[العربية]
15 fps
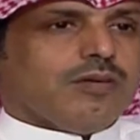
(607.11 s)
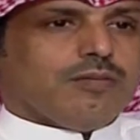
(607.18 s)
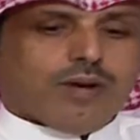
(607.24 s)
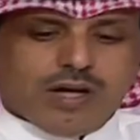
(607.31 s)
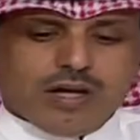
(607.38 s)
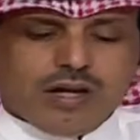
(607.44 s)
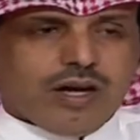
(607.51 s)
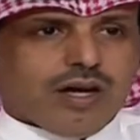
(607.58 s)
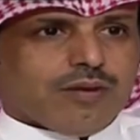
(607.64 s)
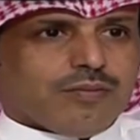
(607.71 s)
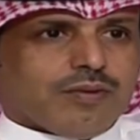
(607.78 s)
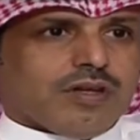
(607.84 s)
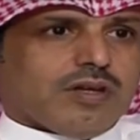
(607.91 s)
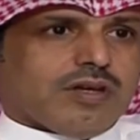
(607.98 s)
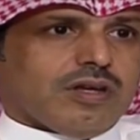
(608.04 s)
ما اقراها
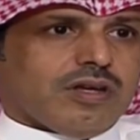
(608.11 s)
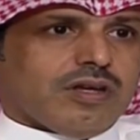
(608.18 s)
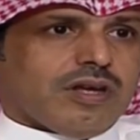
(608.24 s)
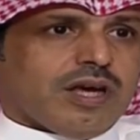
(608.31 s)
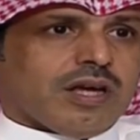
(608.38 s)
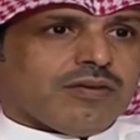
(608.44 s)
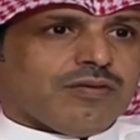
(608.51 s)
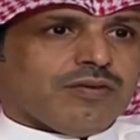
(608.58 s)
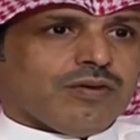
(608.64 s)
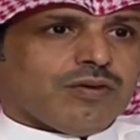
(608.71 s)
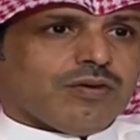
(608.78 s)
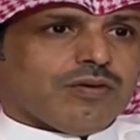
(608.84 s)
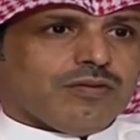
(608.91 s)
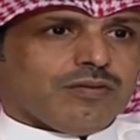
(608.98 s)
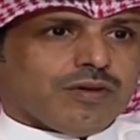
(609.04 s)
من
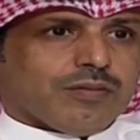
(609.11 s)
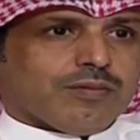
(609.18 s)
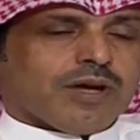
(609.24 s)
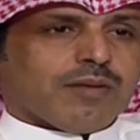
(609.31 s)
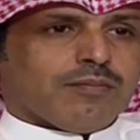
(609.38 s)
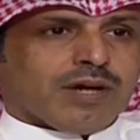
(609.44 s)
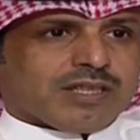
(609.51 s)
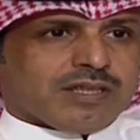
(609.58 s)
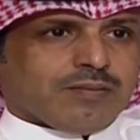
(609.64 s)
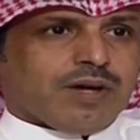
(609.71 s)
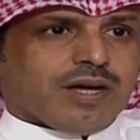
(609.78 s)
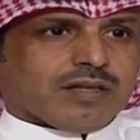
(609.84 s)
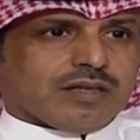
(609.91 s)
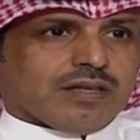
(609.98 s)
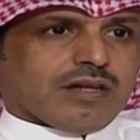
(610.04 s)
الايفون في
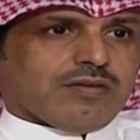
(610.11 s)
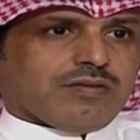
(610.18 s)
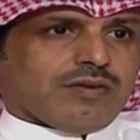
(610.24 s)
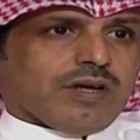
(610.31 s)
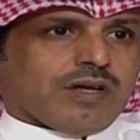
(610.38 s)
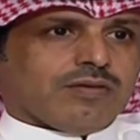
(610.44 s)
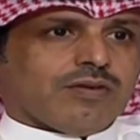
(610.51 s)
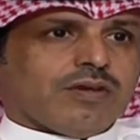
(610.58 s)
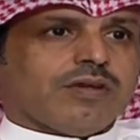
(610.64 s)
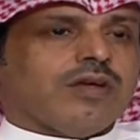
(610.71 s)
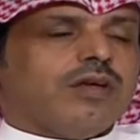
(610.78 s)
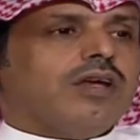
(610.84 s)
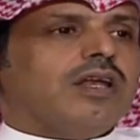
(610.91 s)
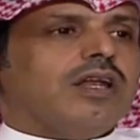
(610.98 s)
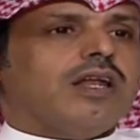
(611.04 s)
مكتبات ترى في صحيح الايفون
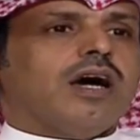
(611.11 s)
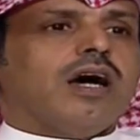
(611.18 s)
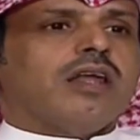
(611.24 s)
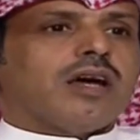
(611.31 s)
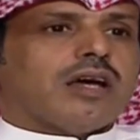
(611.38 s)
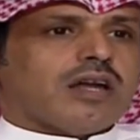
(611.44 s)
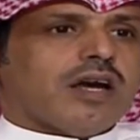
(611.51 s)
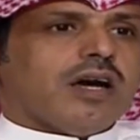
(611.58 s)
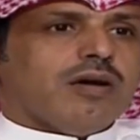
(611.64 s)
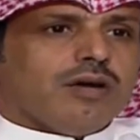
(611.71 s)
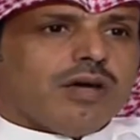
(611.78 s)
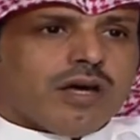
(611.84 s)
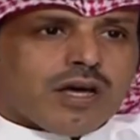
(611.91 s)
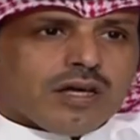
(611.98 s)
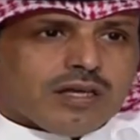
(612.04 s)
صحيح لا انا
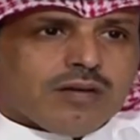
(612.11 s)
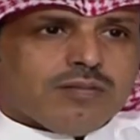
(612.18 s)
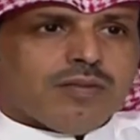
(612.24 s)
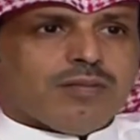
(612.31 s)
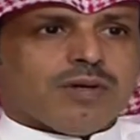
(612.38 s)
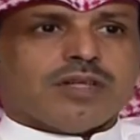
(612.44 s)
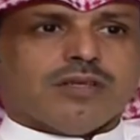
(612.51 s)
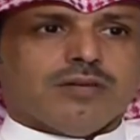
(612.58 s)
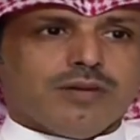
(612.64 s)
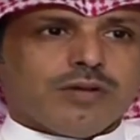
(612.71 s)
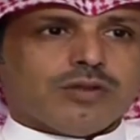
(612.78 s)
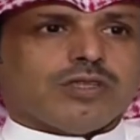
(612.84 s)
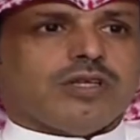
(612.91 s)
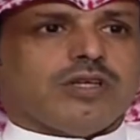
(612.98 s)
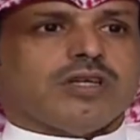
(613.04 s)
اقراها اخذها من المكتبه
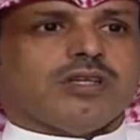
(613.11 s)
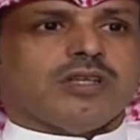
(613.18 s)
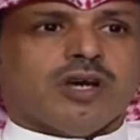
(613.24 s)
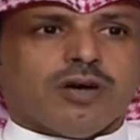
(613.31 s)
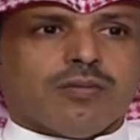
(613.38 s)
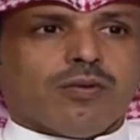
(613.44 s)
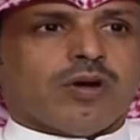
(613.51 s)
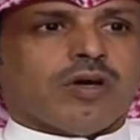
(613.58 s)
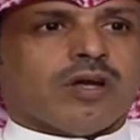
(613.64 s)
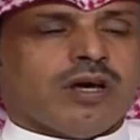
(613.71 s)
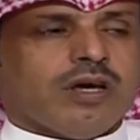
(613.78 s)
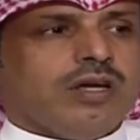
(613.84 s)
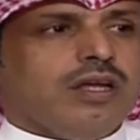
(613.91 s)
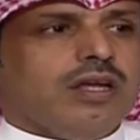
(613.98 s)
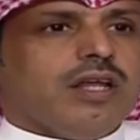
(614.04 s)
واشتري كتاب واقراه